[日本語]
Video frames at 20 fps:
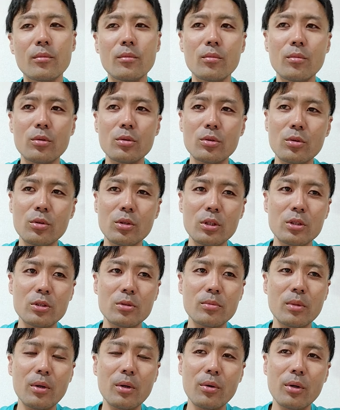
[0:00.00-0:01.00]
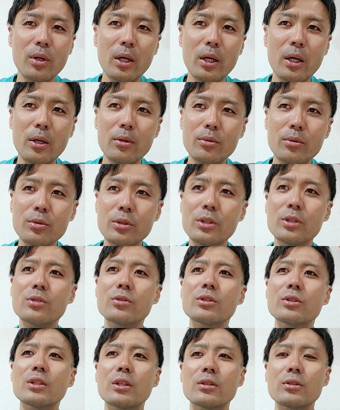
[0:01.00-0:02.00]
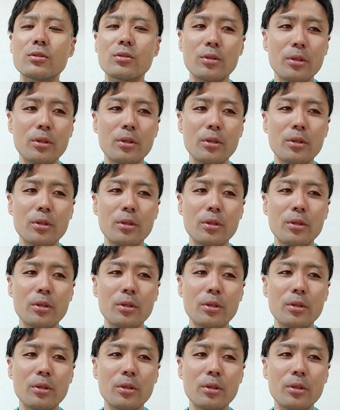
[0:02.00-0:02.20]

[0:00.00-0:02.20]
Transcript: もうそこでスマホがフリーズしたんですよ